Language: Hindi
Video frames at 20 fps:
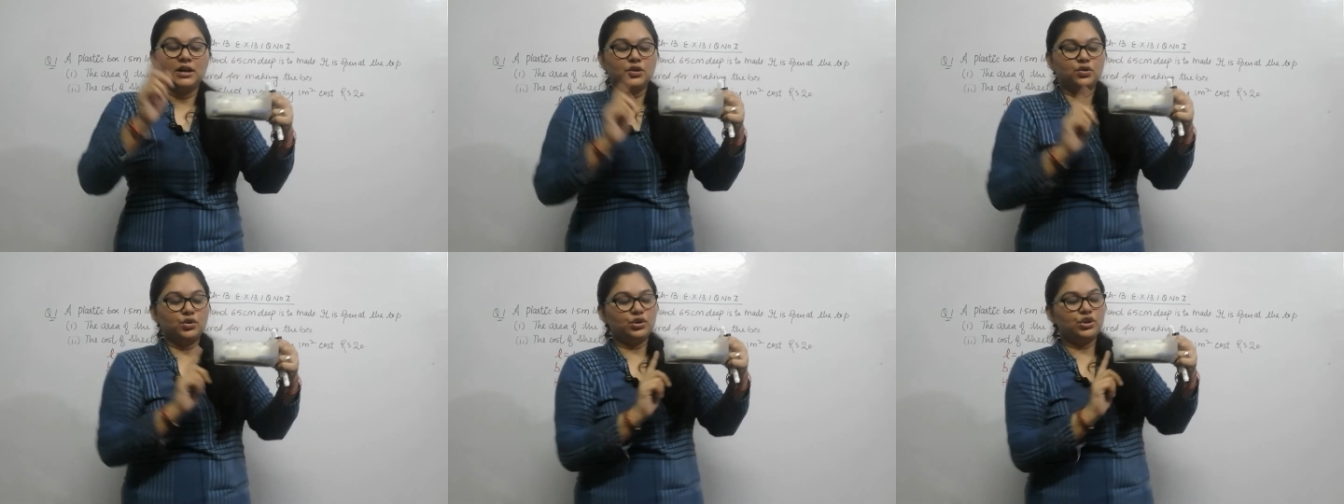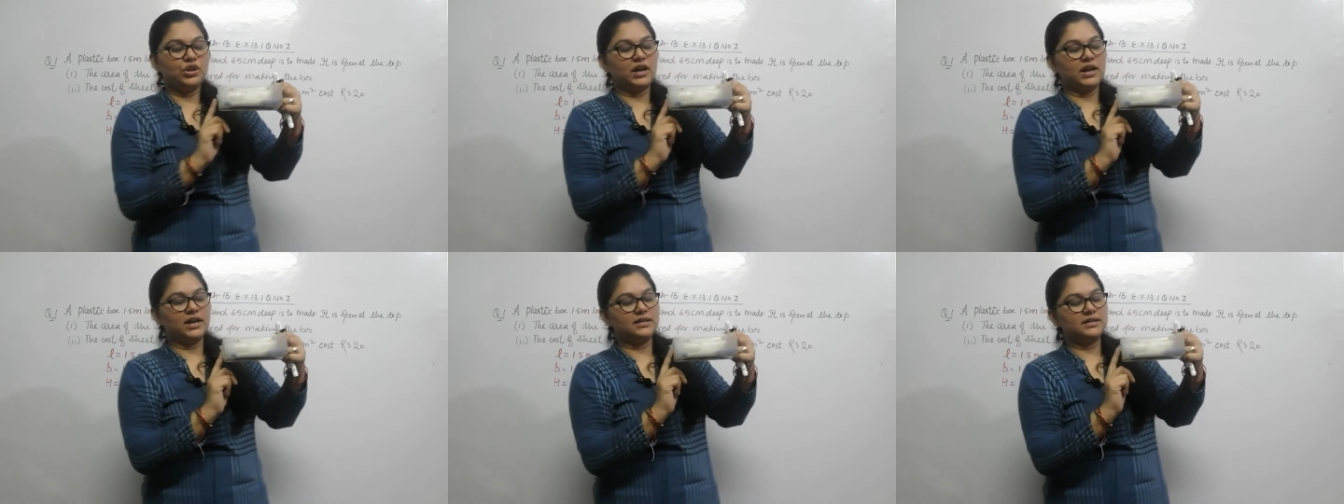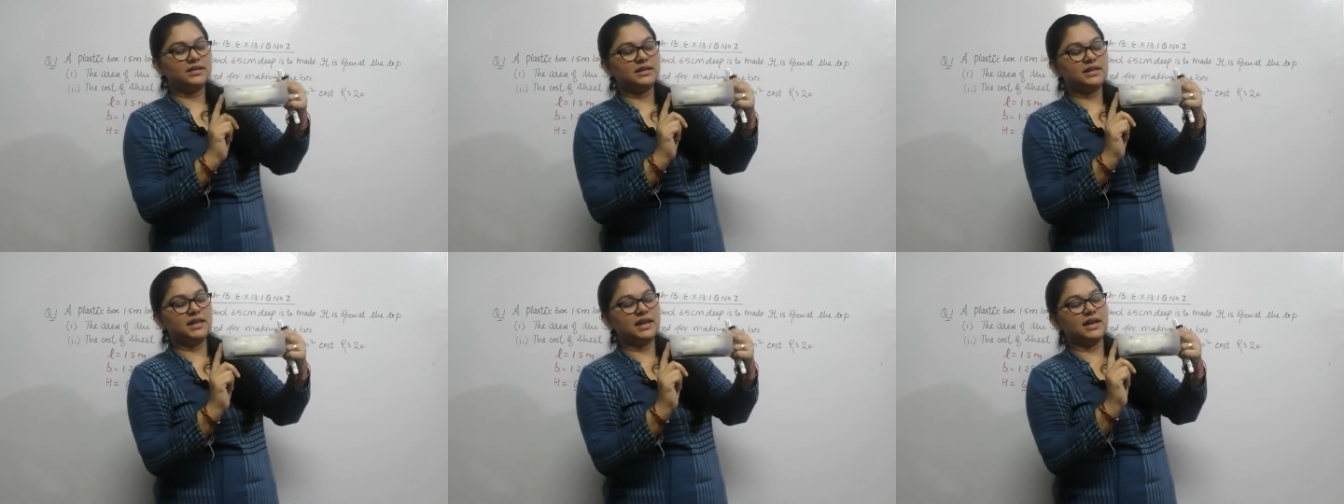तो ध्यान
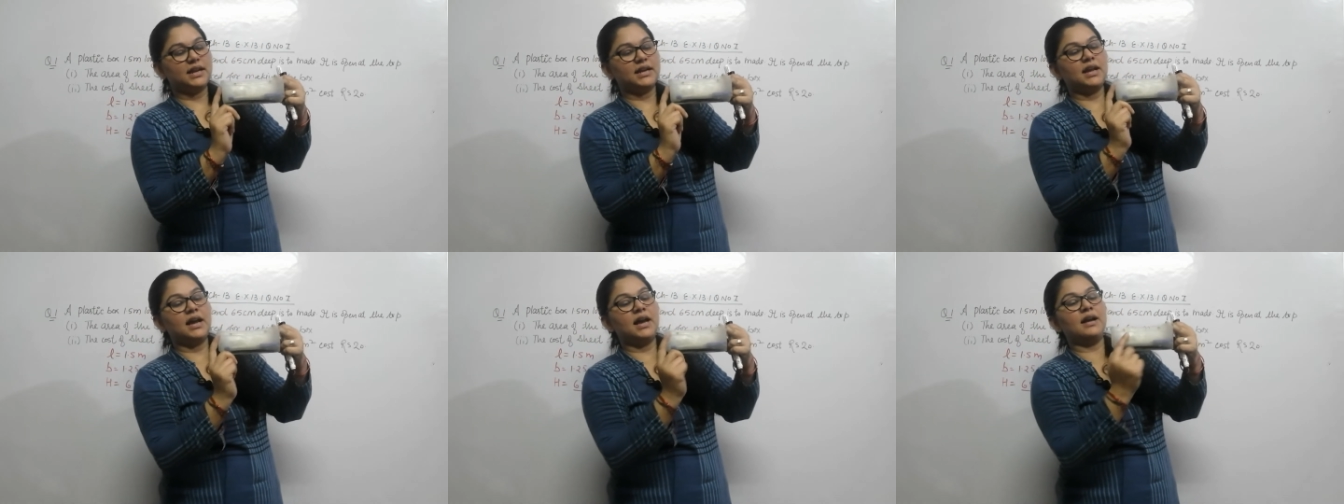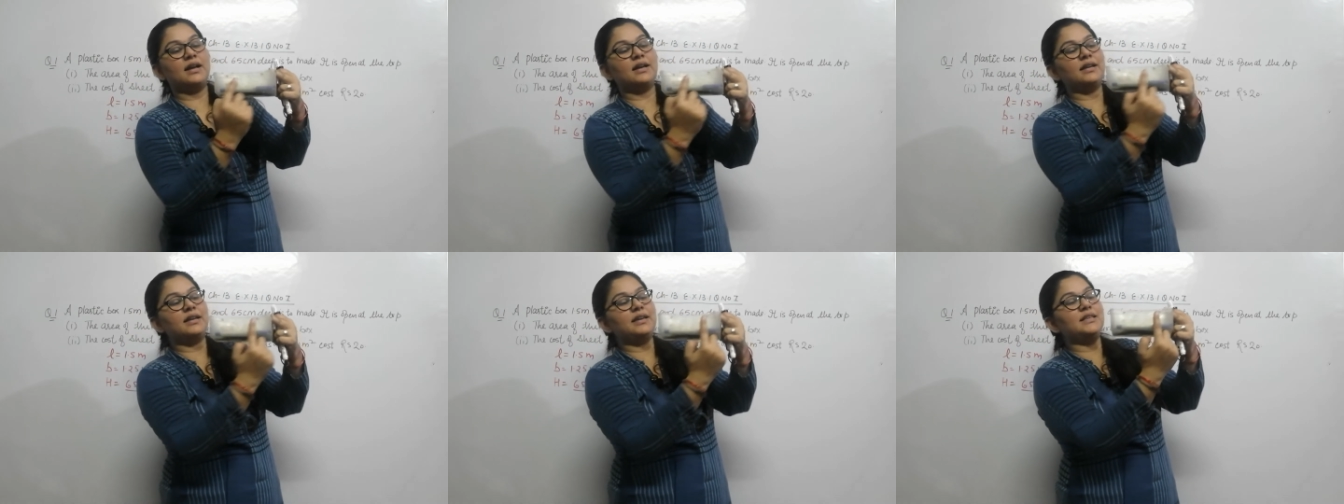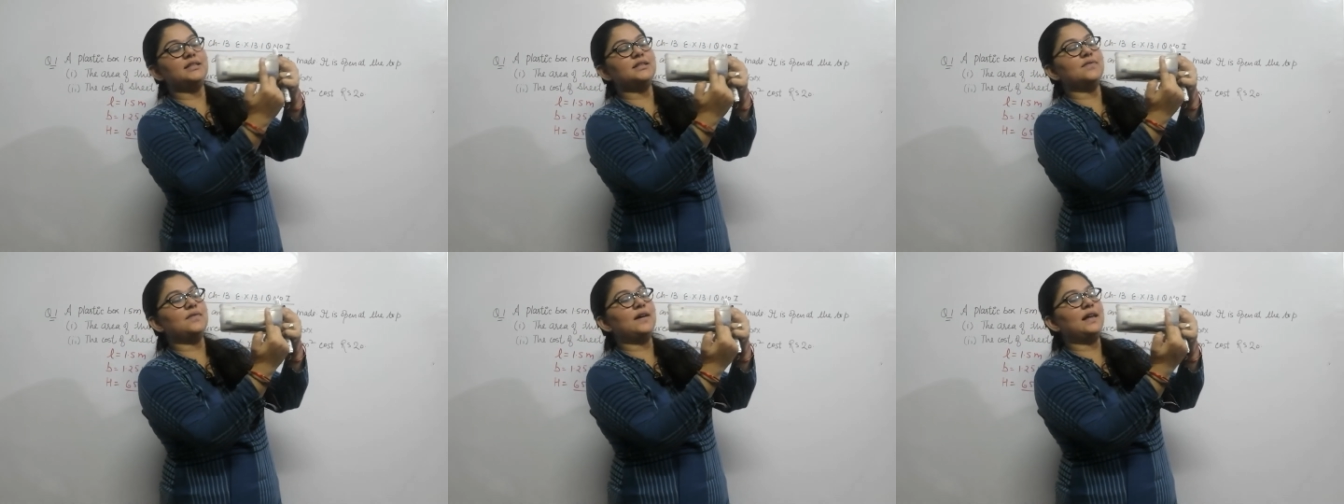से देखना अगर
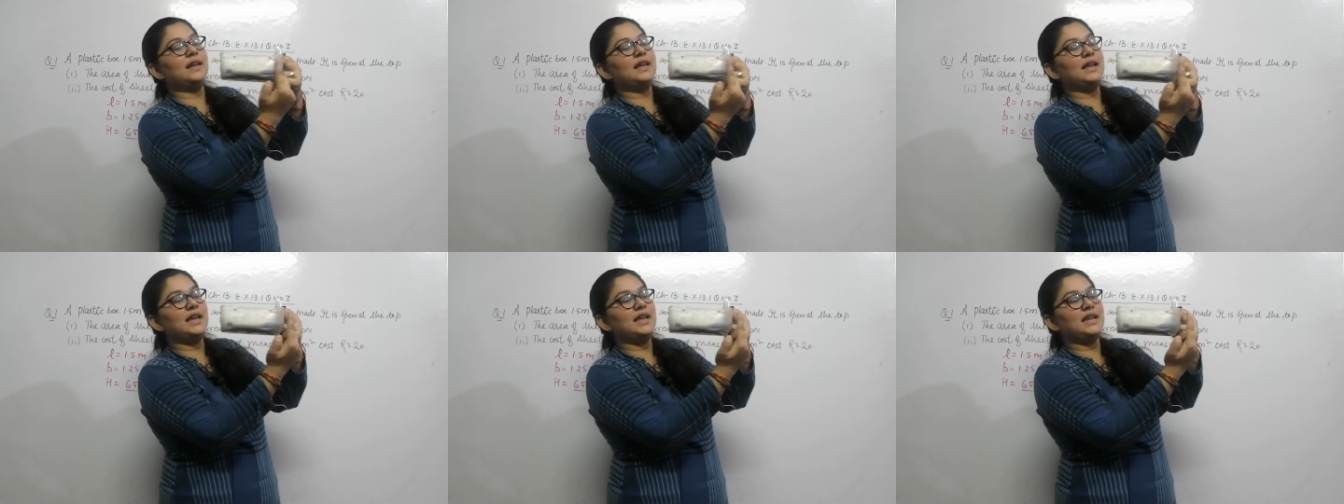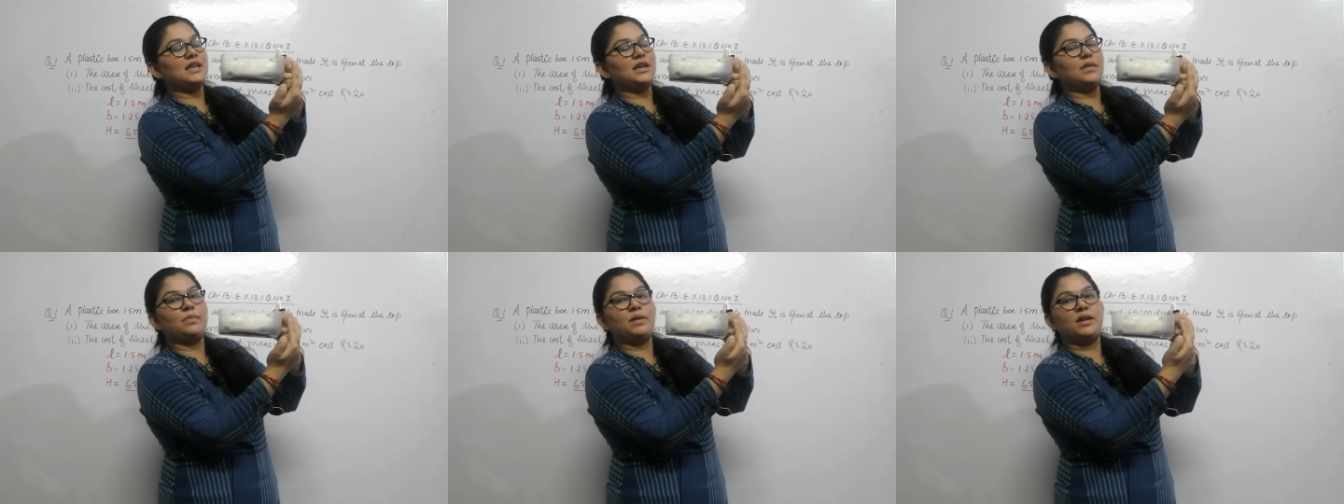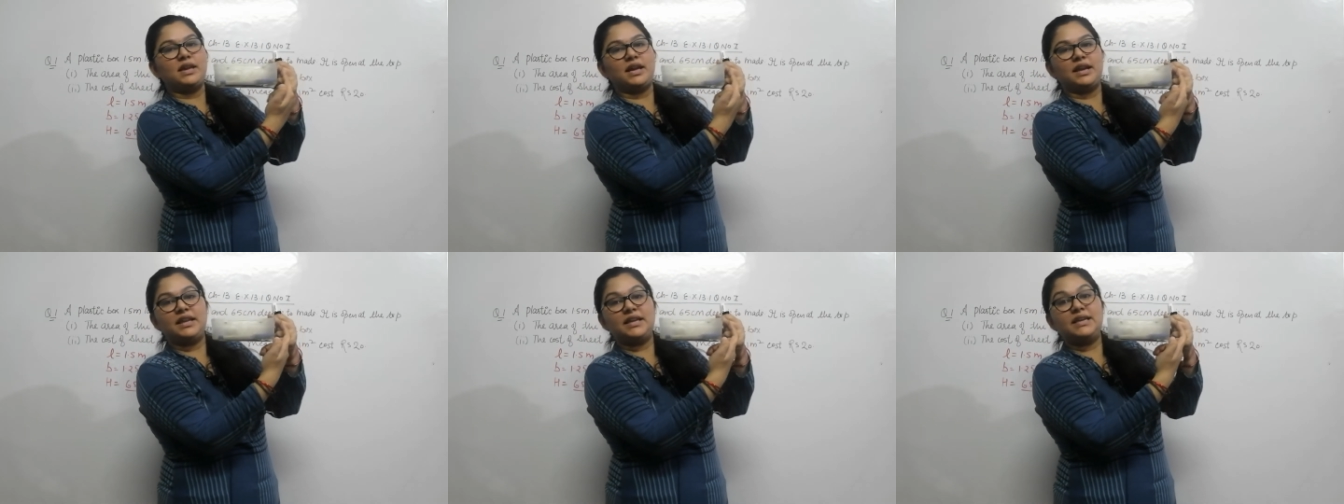इस वाले एरिए में
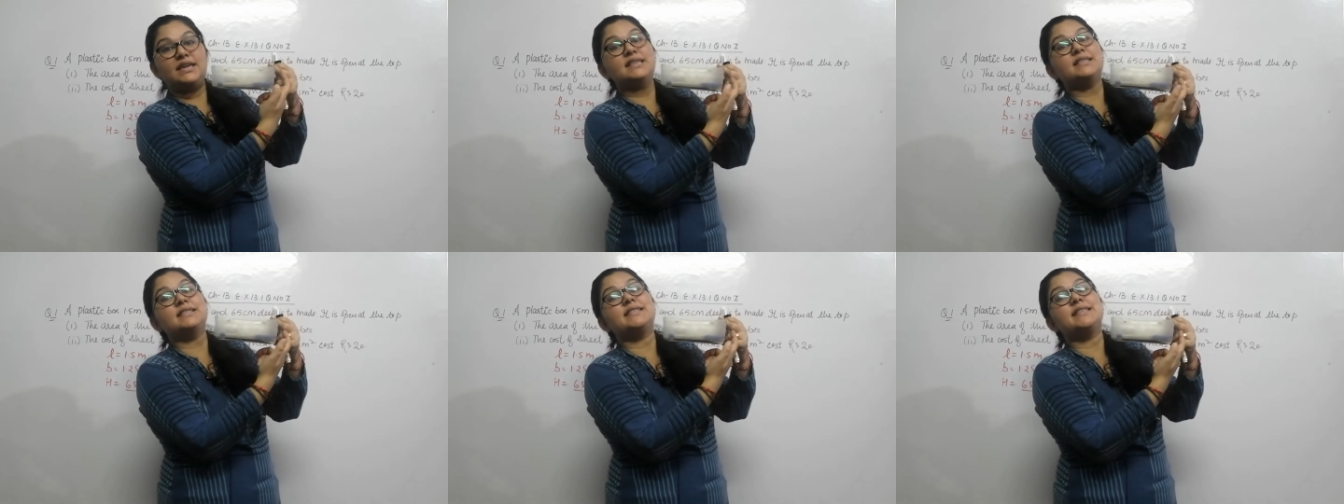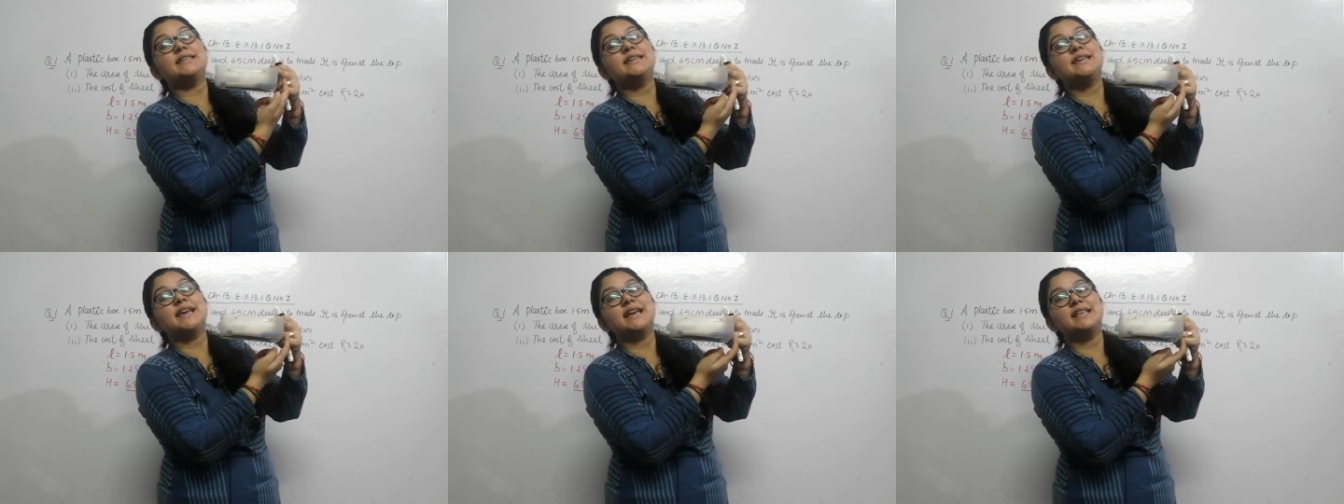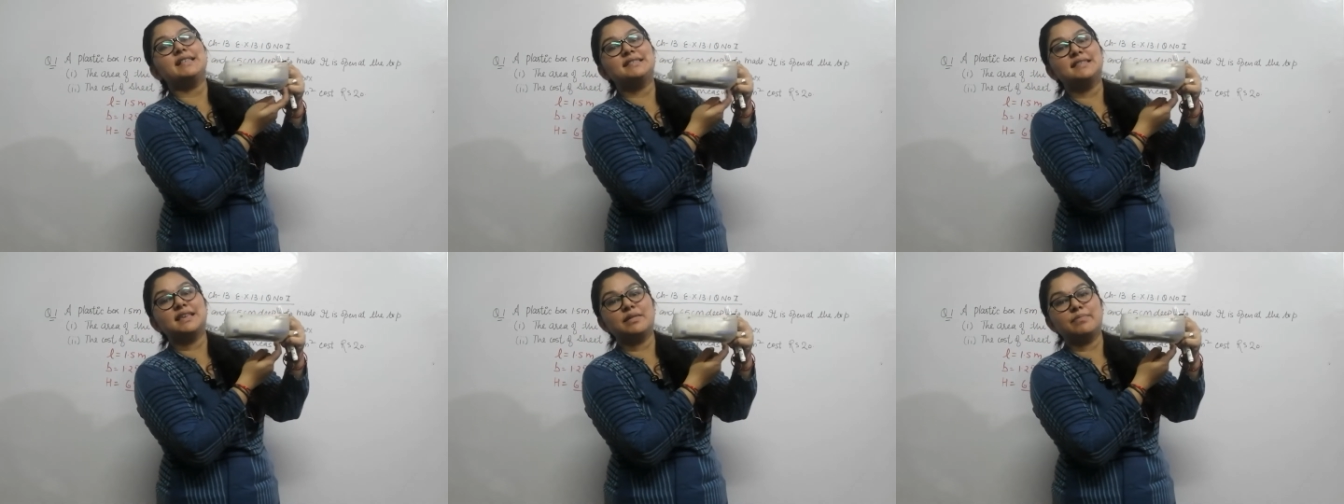यानी कि सी
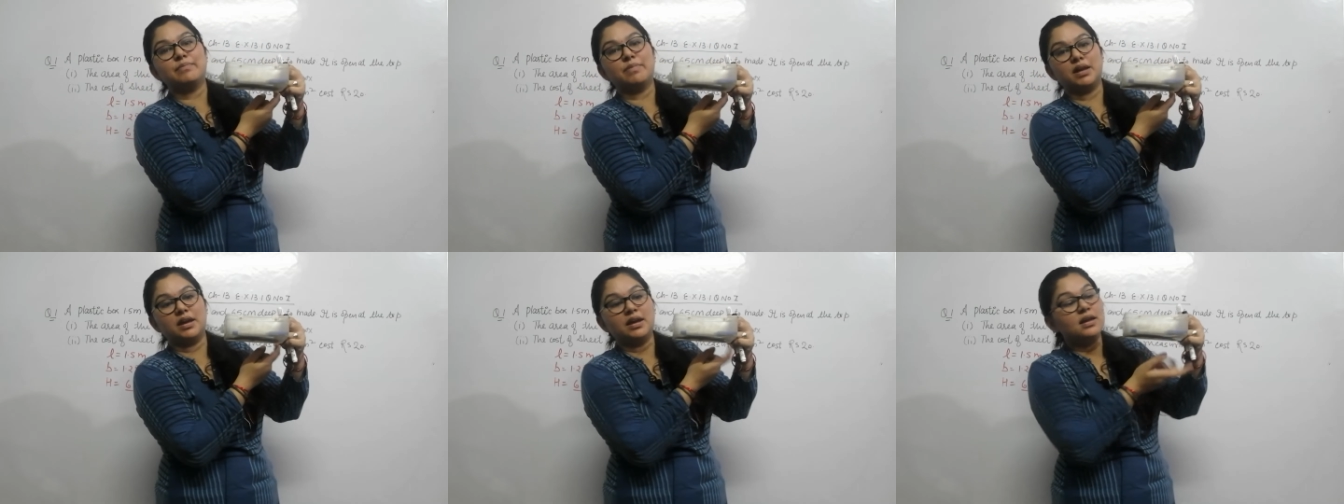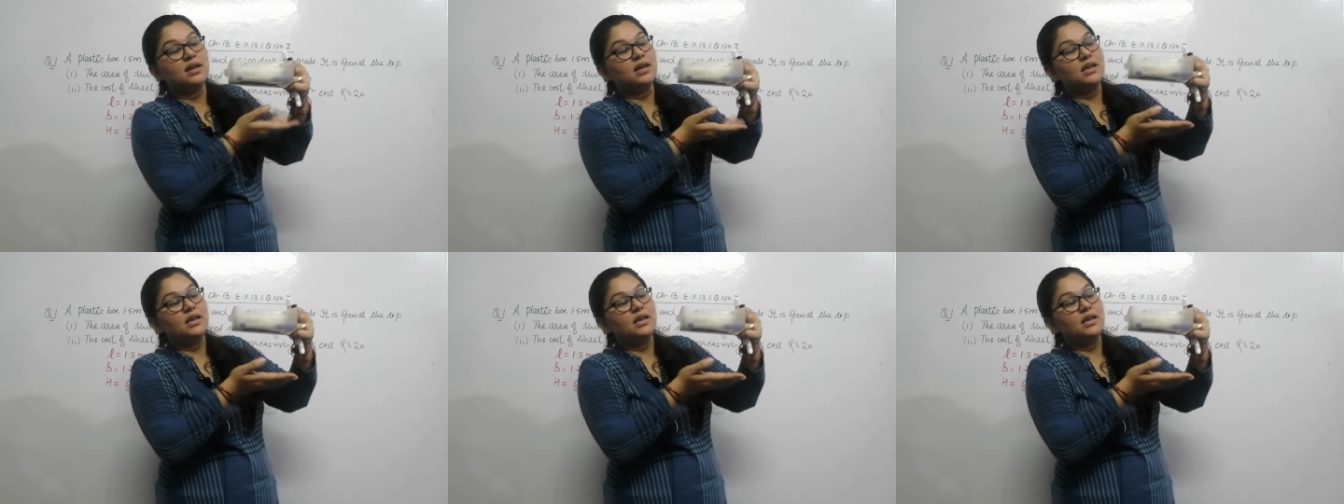एस ए में